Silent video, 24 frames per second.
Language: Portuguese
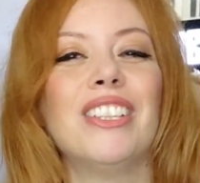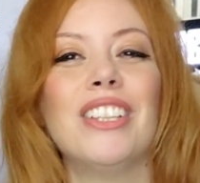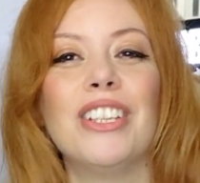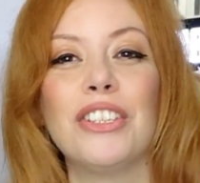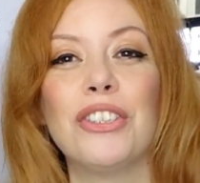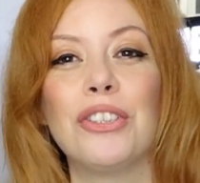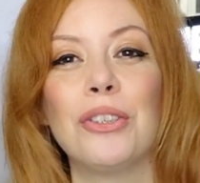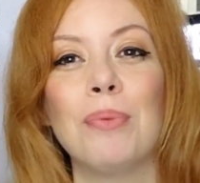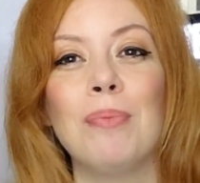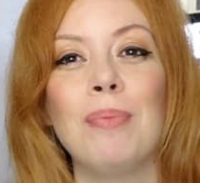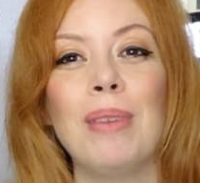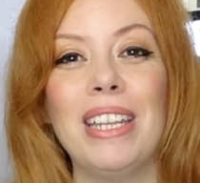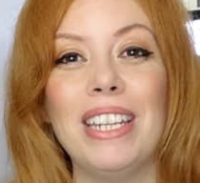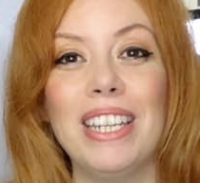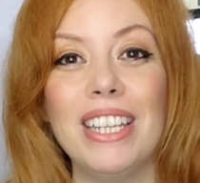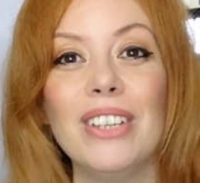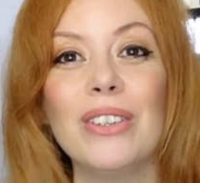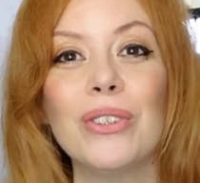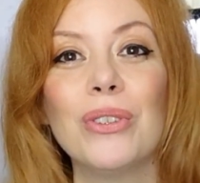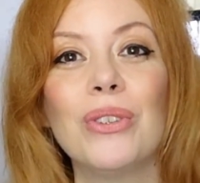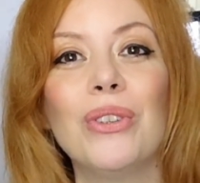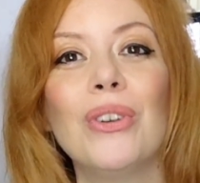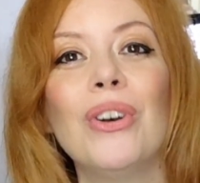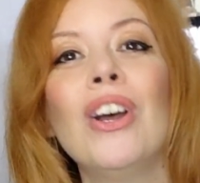neste
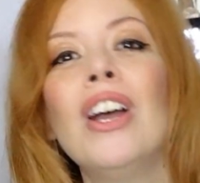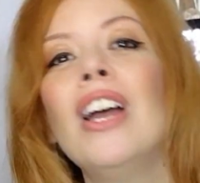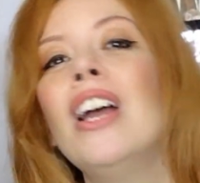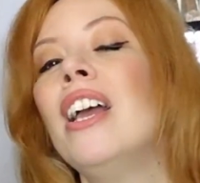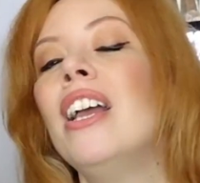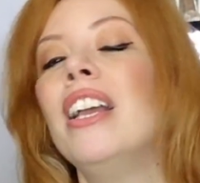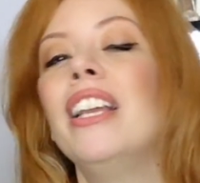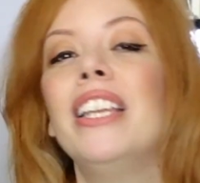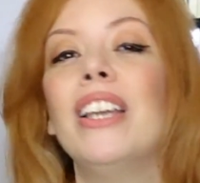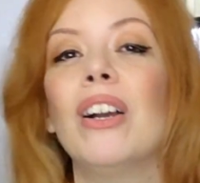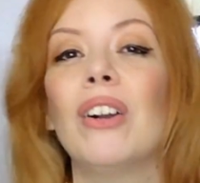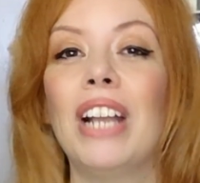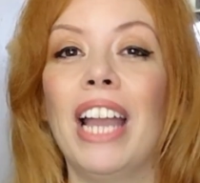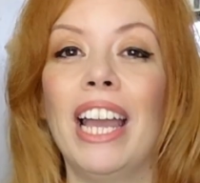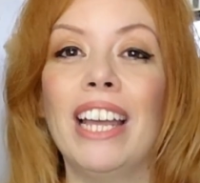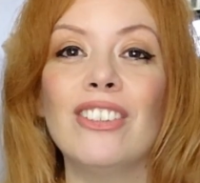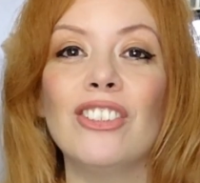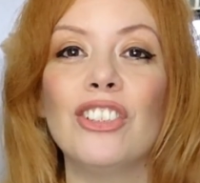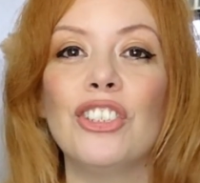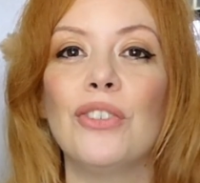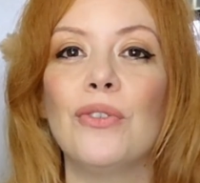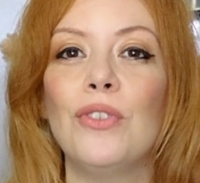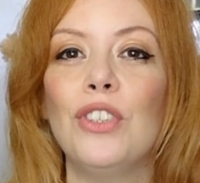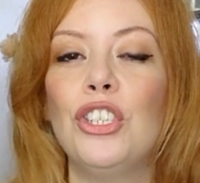período e eu quero
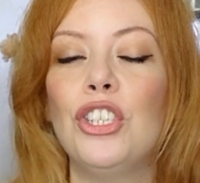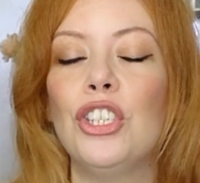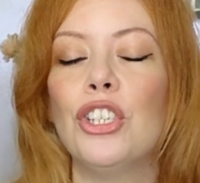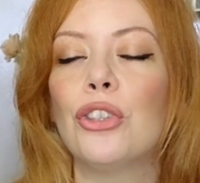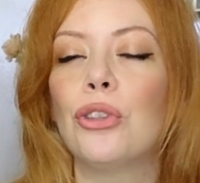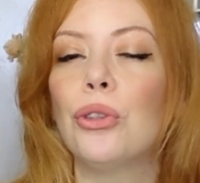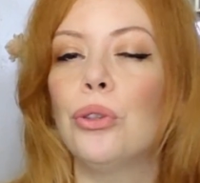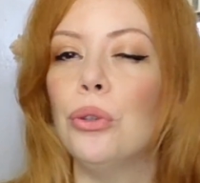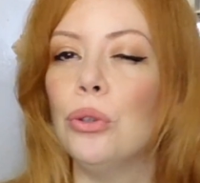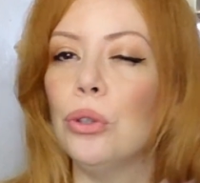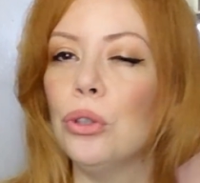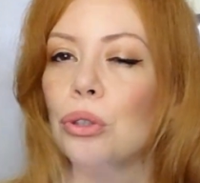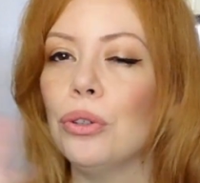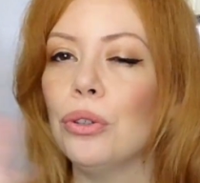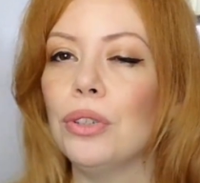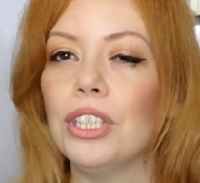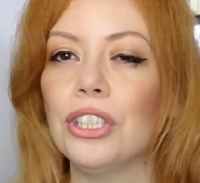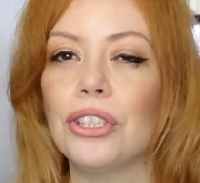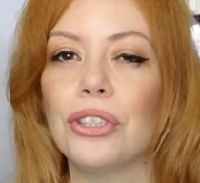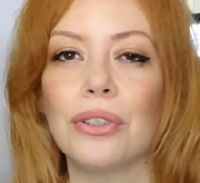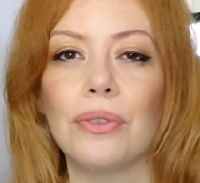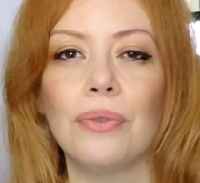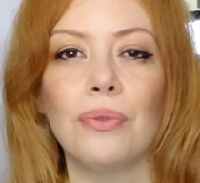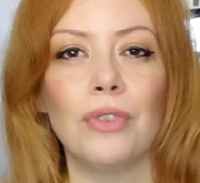dividir tudo
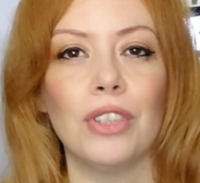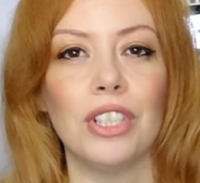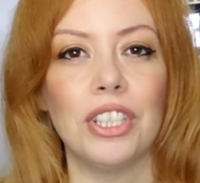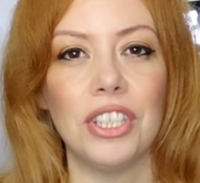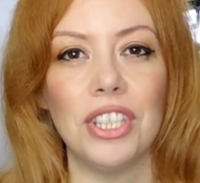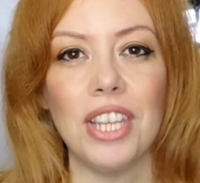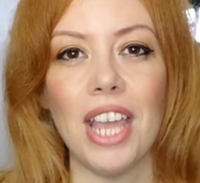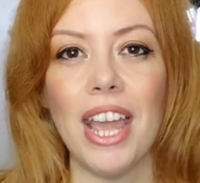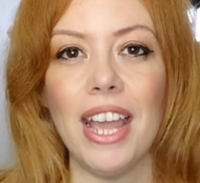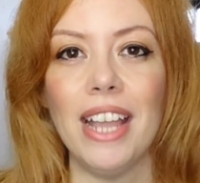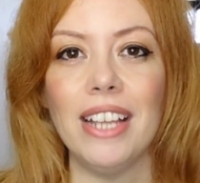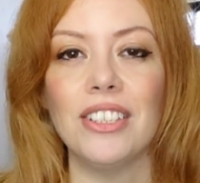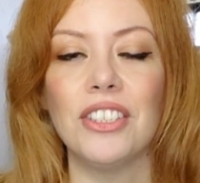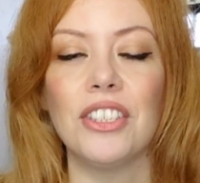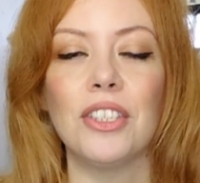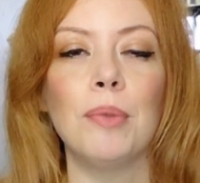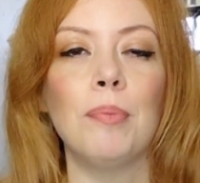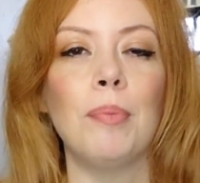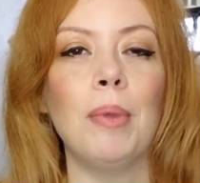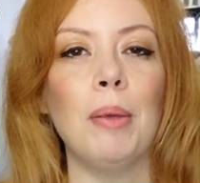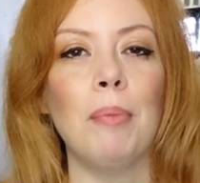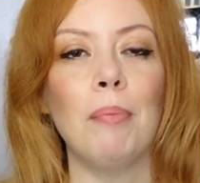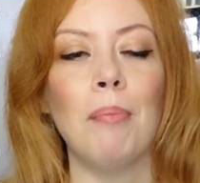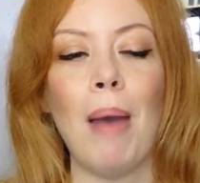isso com vocês. Se
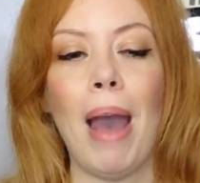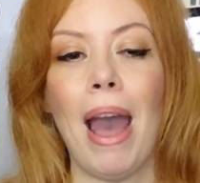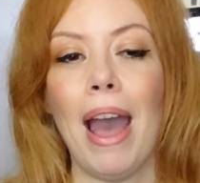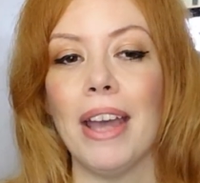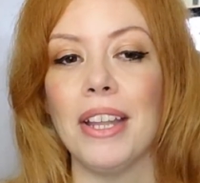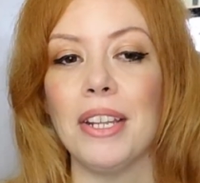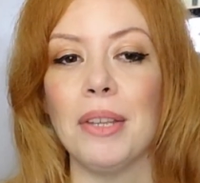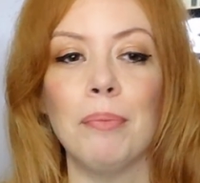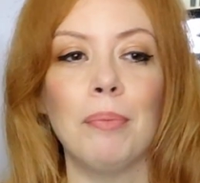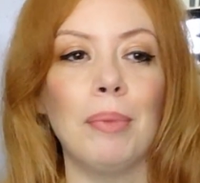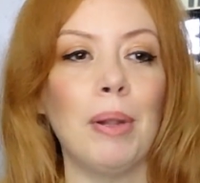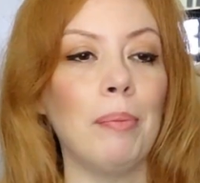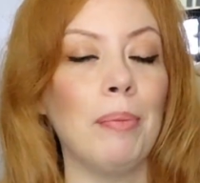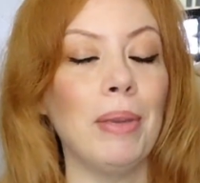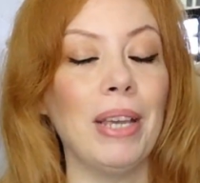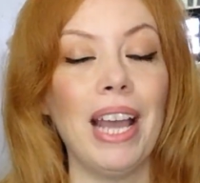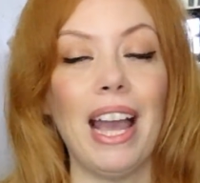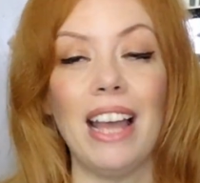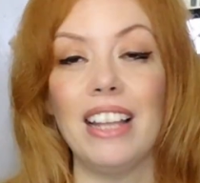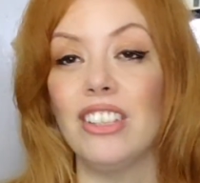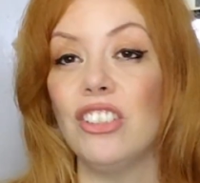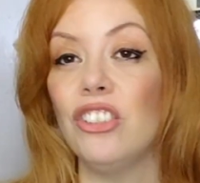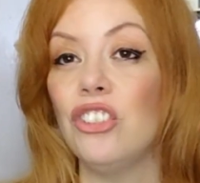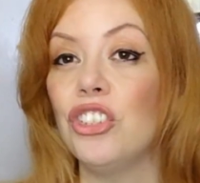preparem para
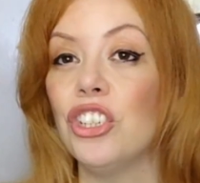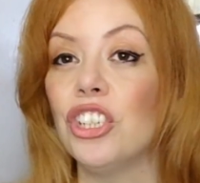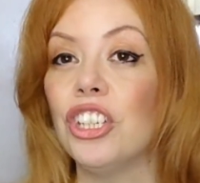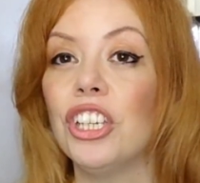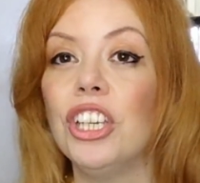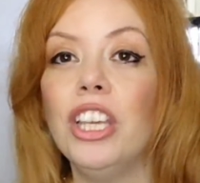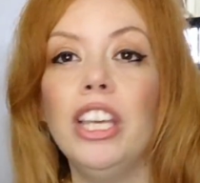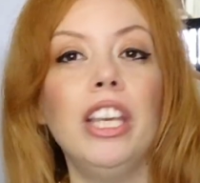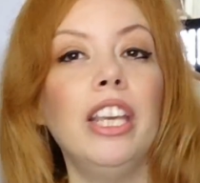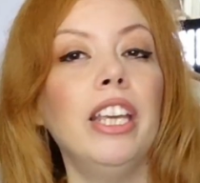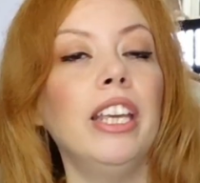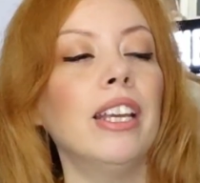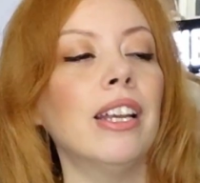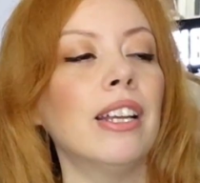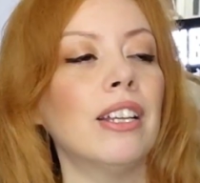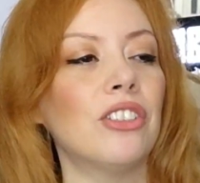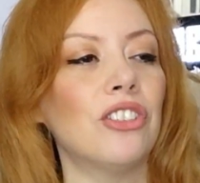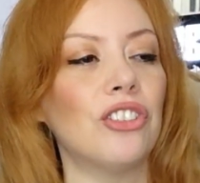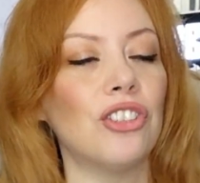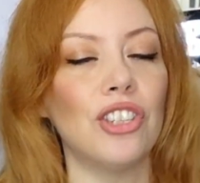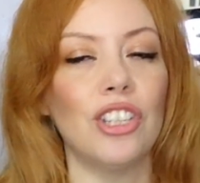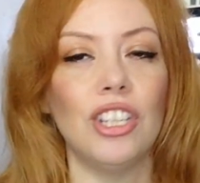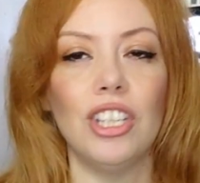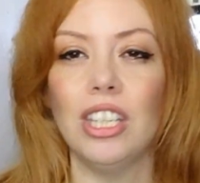pegarem
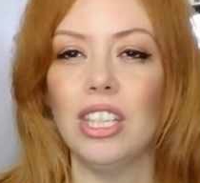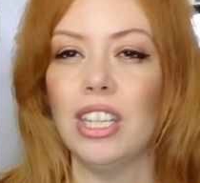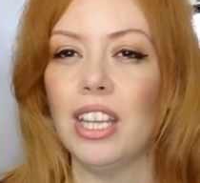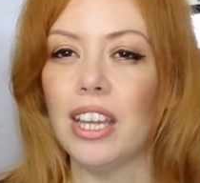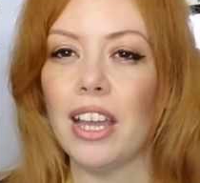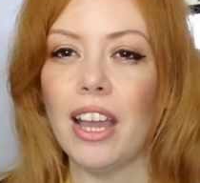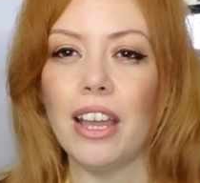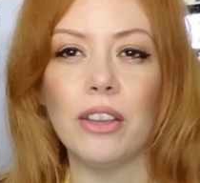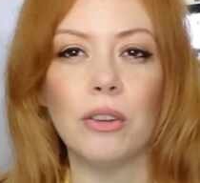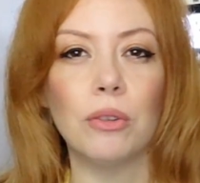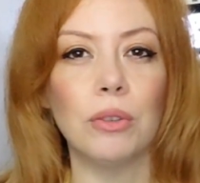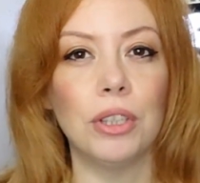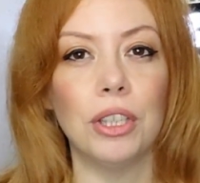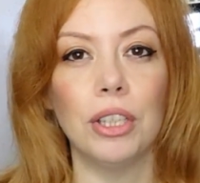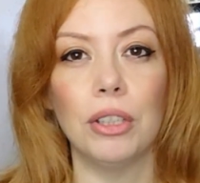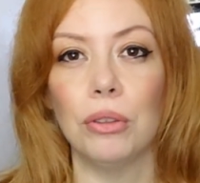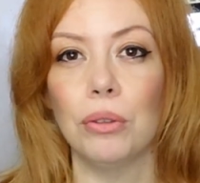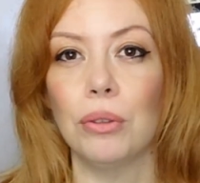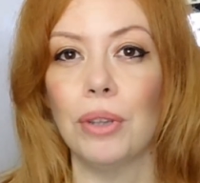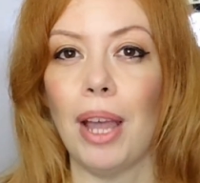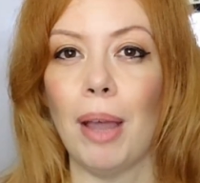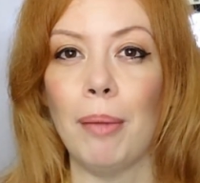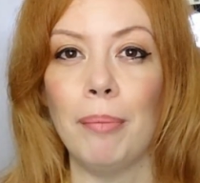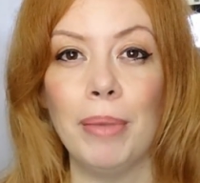diquinhas de irem aí cuidando
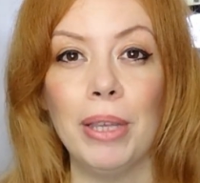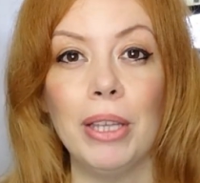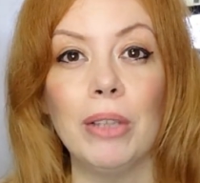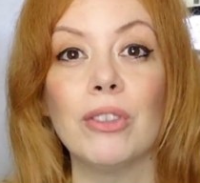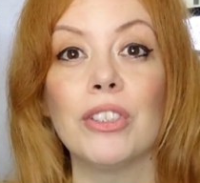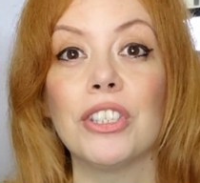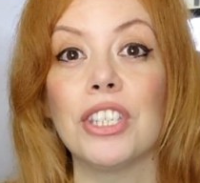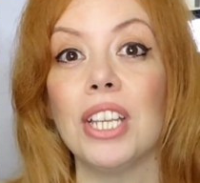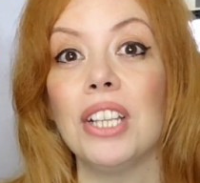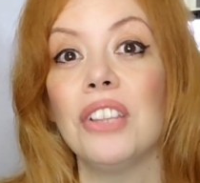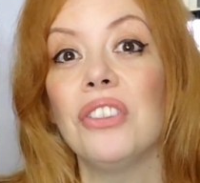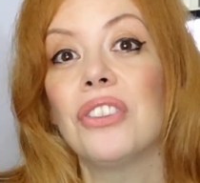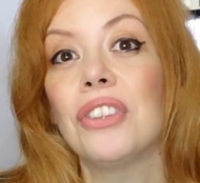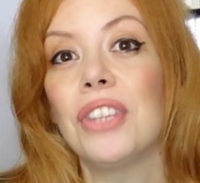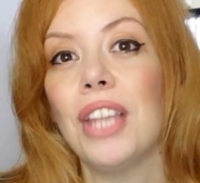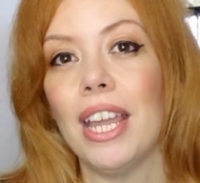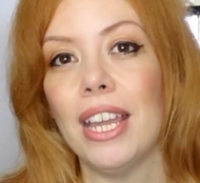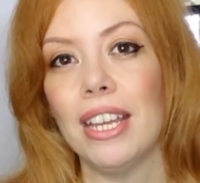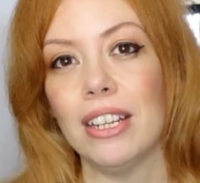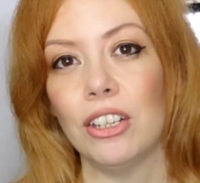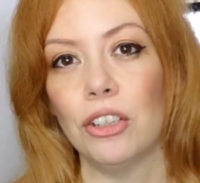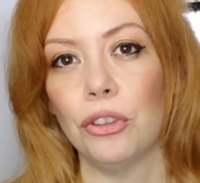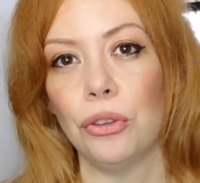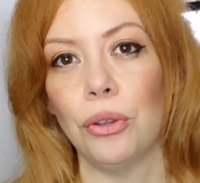do cabelo sem
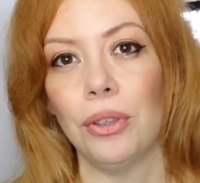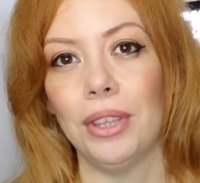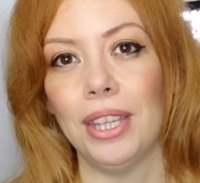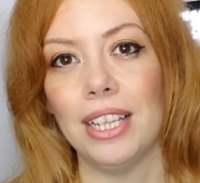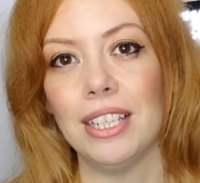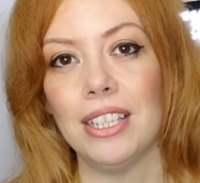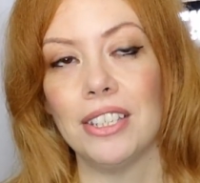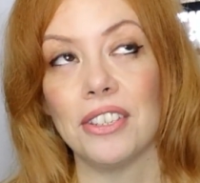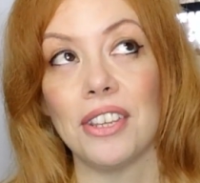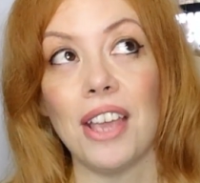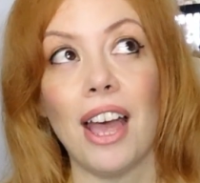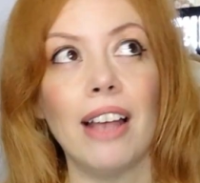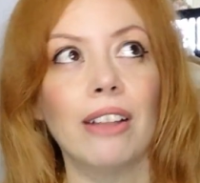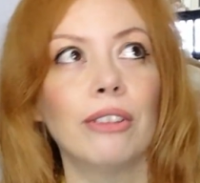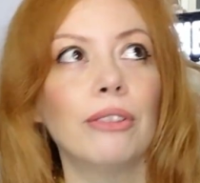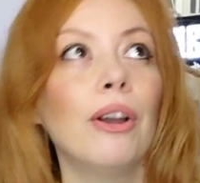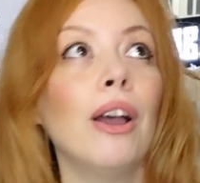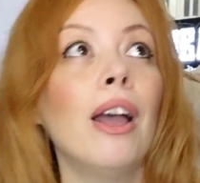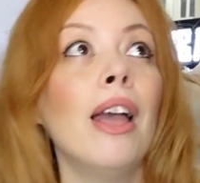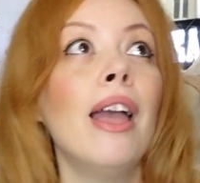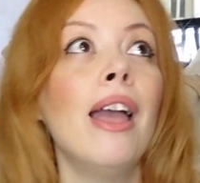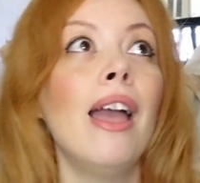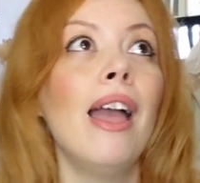ter que tonalizá-lo.